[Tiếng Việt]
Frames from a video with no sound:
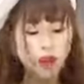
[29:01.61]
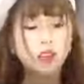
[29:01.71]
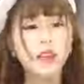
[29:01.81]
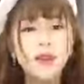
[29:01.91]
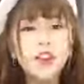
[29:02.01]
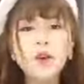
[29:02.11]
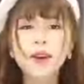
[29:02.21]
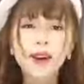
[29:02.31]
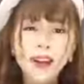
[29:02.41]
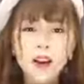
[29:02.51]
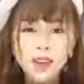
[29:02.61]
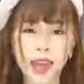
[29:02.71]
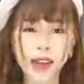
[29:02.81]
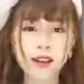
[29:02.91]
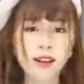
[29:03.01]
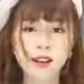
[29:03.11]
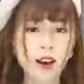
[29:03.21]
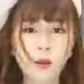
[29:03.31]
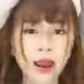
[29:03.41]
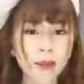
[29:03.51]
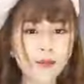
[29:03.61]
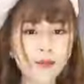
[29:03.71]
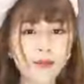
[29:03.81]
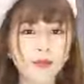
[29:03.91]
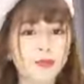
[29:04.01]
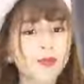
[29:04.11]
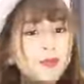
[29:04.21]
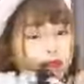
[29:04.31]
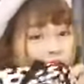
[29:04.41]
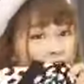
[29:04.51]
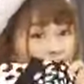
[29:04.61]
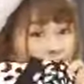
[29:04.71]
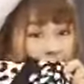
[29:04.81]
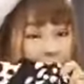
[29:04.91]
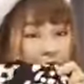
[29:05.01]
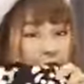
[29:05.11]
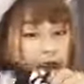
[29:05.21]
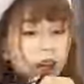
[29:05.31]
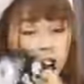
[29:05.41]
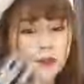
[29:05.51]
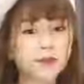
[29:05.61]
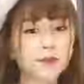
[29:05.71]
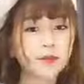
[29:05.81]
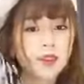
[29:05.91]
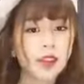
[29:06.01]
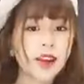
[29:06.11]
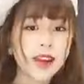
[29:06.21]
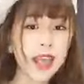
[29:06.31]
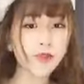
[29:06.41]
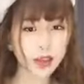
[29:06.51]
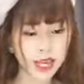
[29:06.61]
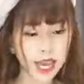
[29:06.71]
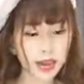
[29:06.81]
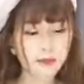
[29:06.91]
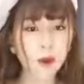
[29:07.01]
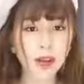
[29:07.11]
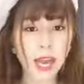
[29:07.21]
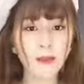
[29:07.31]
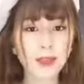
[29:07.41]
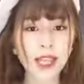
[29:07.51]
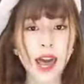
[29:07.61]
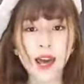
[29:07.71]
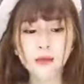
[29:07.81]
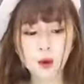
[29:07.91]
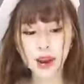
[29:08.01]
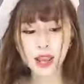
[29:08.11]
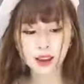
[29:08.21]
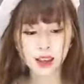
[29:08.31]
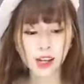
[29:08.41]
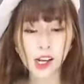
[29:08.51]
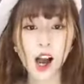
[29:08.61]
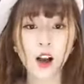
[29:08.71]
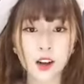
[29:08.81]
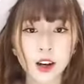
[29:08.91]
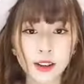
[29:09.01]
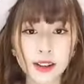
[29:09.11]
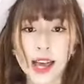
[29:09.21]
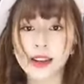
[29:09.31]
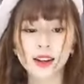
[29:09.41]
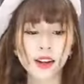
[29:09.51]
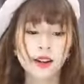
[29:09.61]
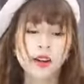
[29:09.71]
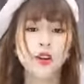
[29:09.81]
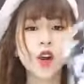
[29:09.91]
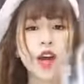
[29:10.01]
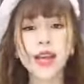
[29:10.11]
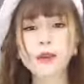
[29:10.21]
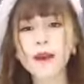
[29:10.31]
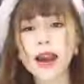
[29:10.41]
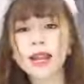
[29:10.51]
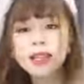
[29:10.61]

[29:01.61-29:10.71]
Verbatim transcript: Tại vì nói chung là nó co giãn Rộng lắm ừ. Đây là màu đen nè đen và kem màu kem sang màu đen thì nhìn nó gọn người nó sạch rồi kim mai lá